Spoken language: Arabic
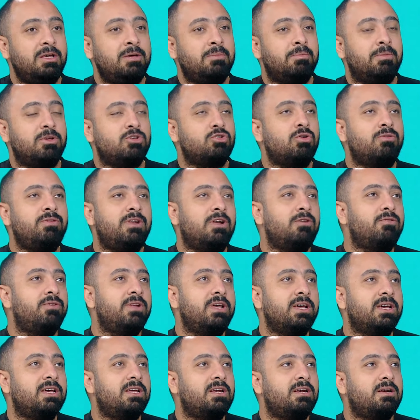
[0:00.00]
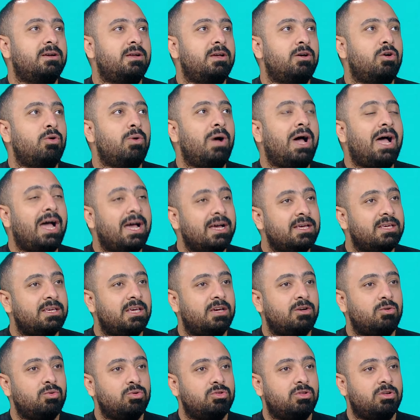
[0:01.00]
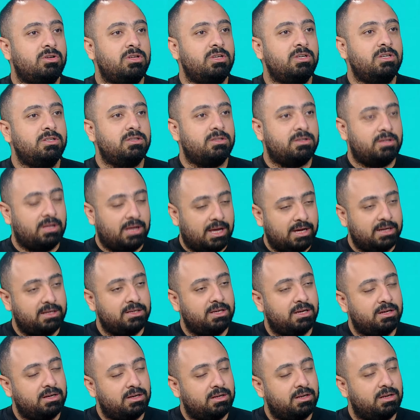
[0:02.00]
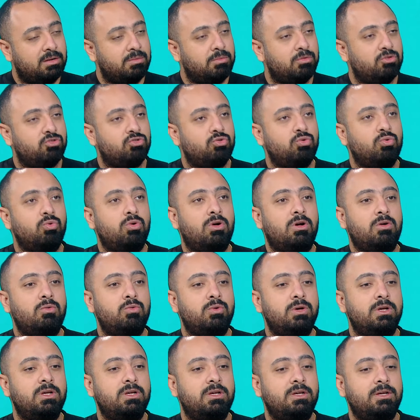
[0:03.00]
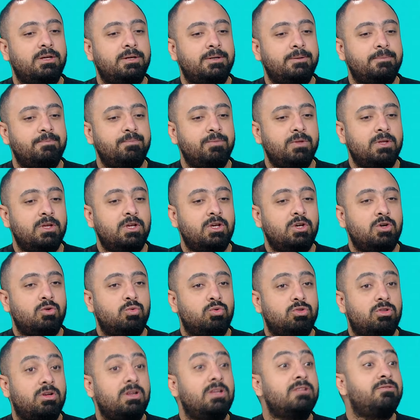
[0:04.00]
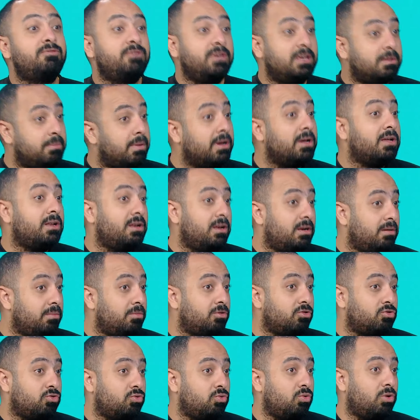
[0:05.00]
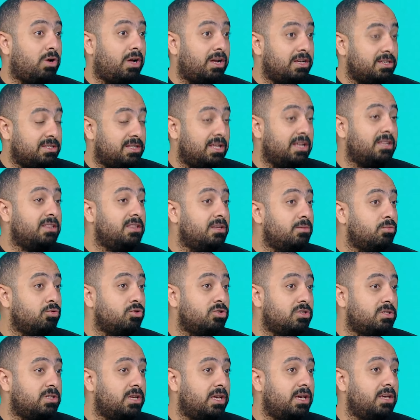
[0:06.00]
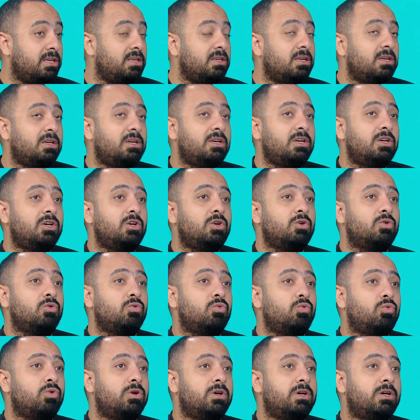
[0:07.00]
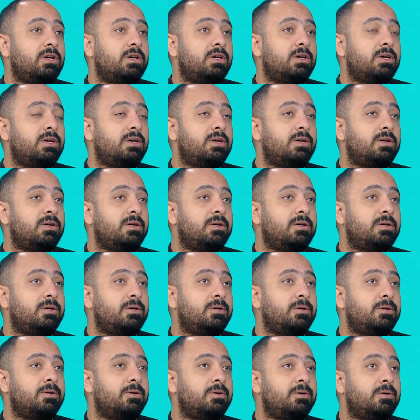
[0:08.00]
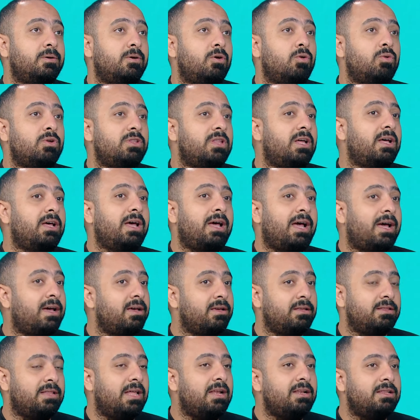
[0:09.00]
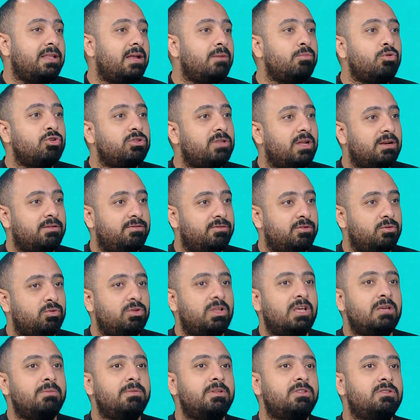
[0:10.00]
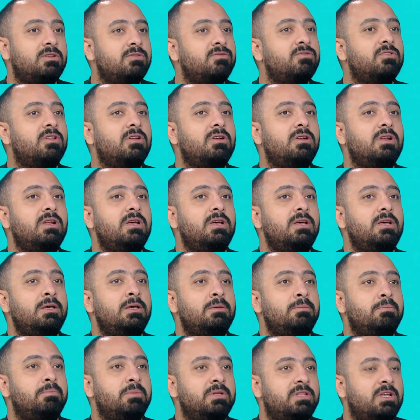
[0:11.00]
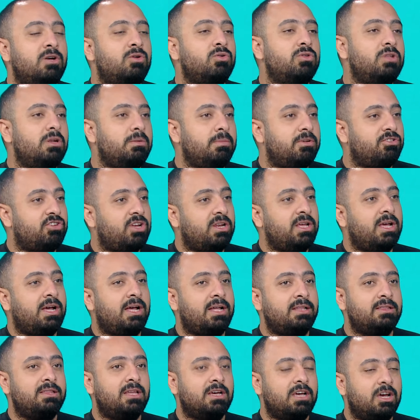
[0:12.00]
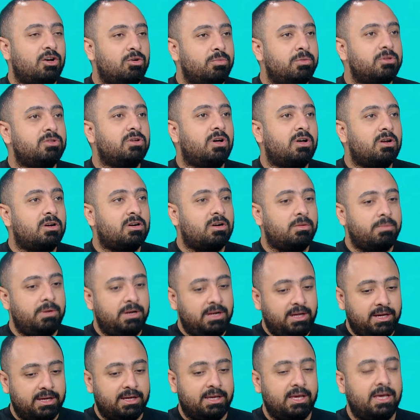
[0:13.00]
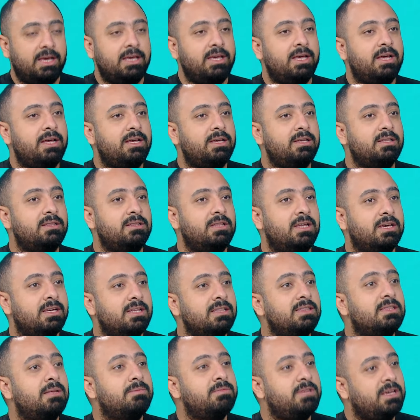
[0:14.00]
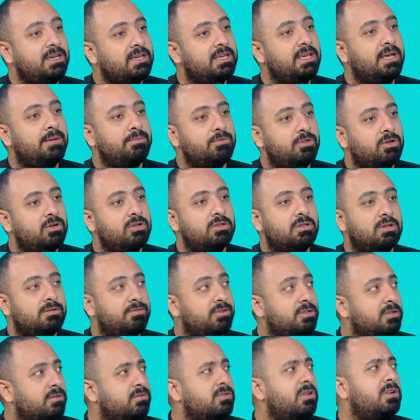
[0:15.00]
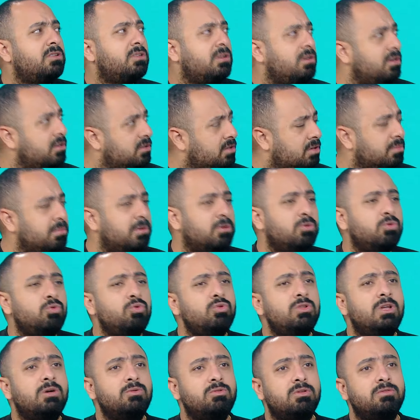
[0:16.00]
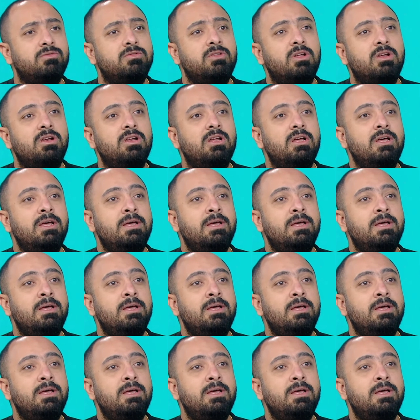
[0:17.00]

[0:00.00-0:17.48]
بس هو في الاول وفي الاخر هو حكيك وطريقه حكيك للمشروع و... وطريقه فهمك للمشروع عايز تقدمه ازاي وهو ده ده ده المختلف انه دايما تفضل بتاخد المشاريع عندك او بتقرب الحكايه انك انت بتحكيها بطريقتك فتفضل طريقتك موجوده وتفضل